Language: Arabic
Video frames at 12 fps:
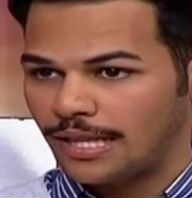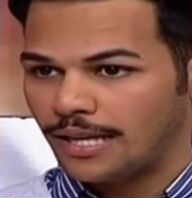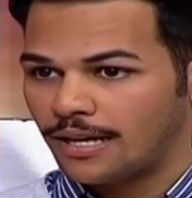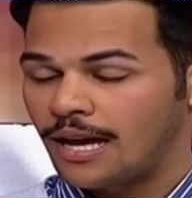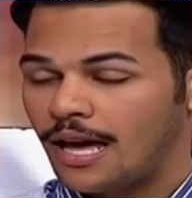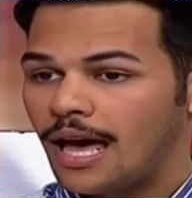
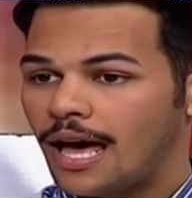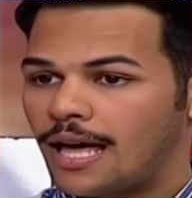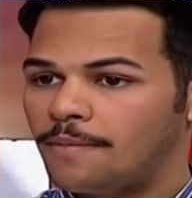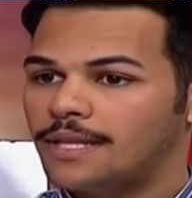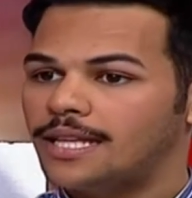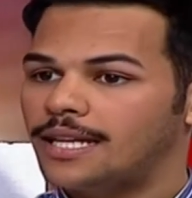كثيره
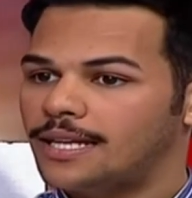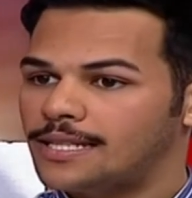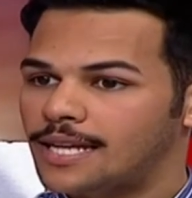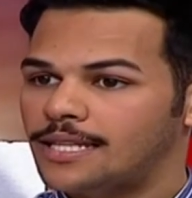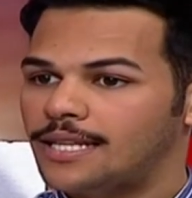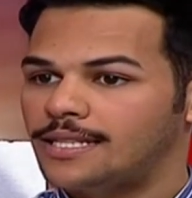هل مثلا
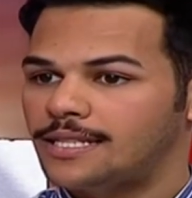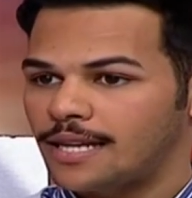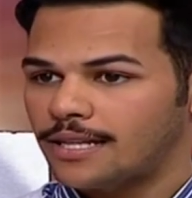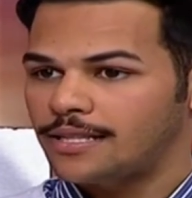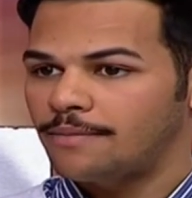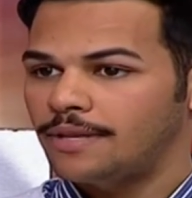العدسات اللي
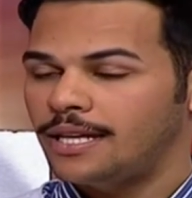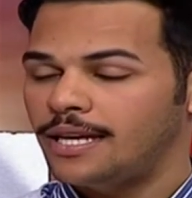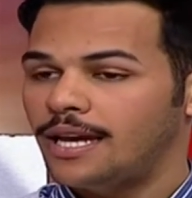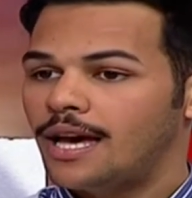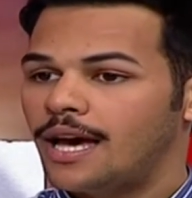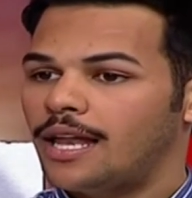تستخدم
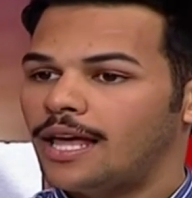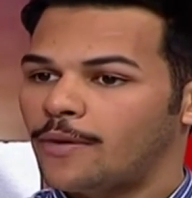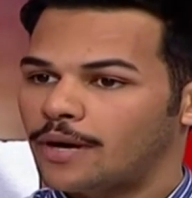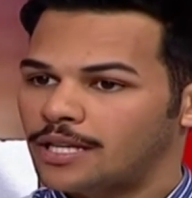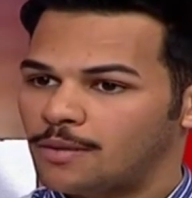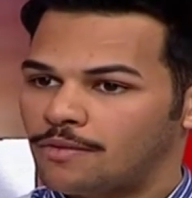
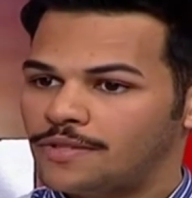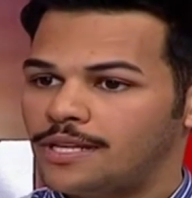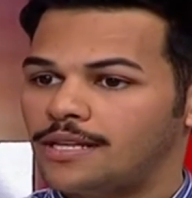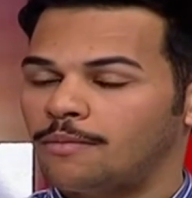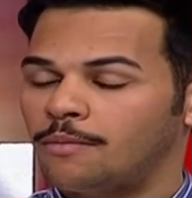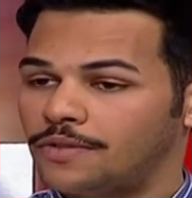للحيوانات
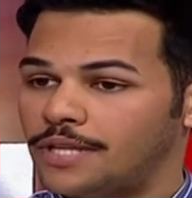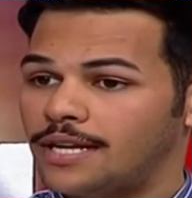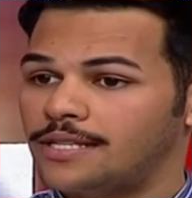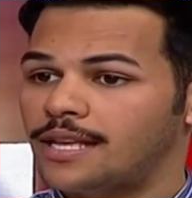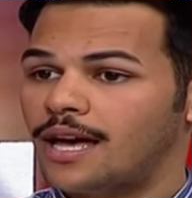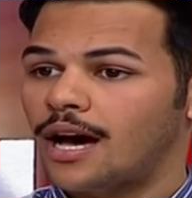
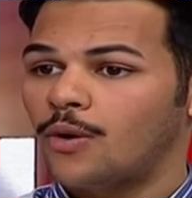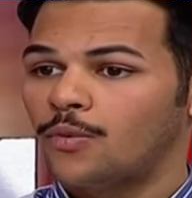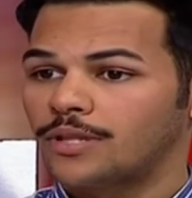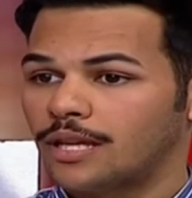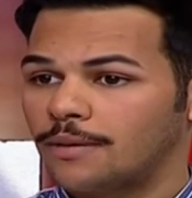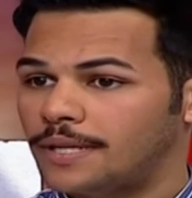المفترسه
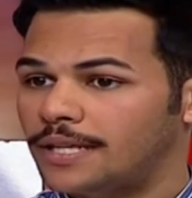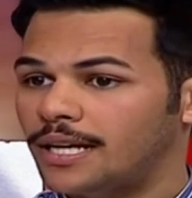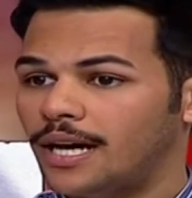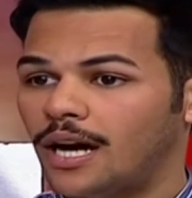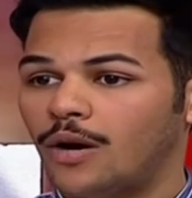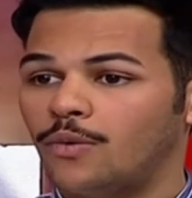او
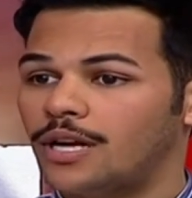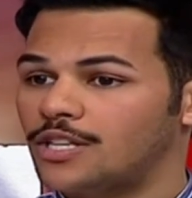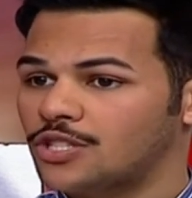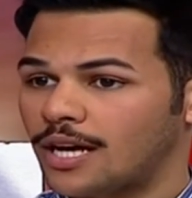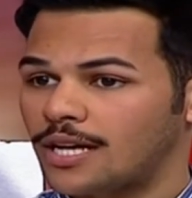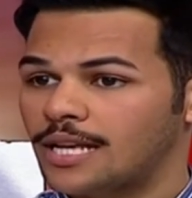الطبيعه او
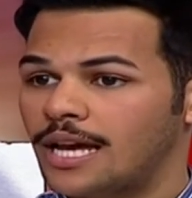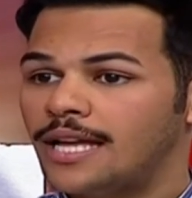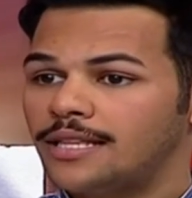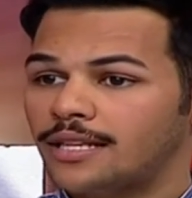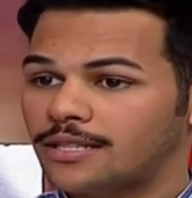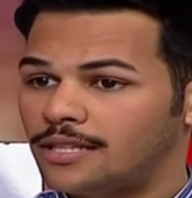الاشخاص
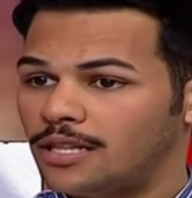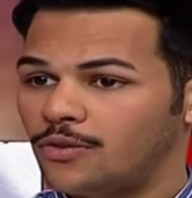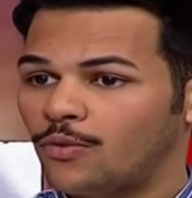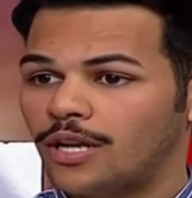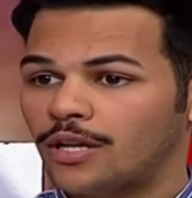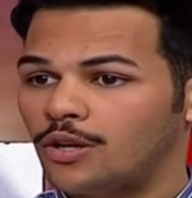
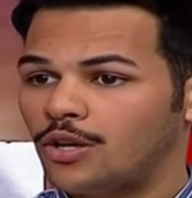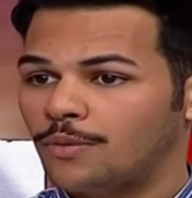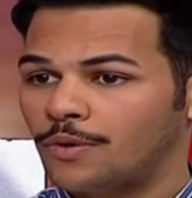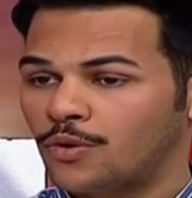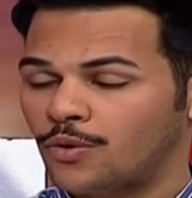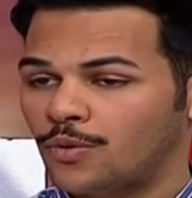تختلف ولا
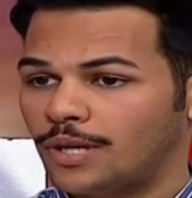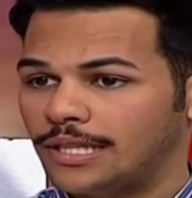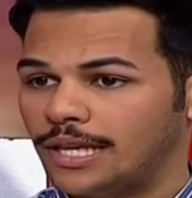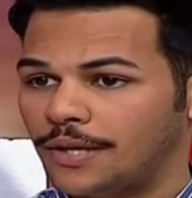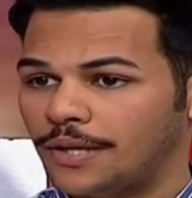كلهم يكونون لا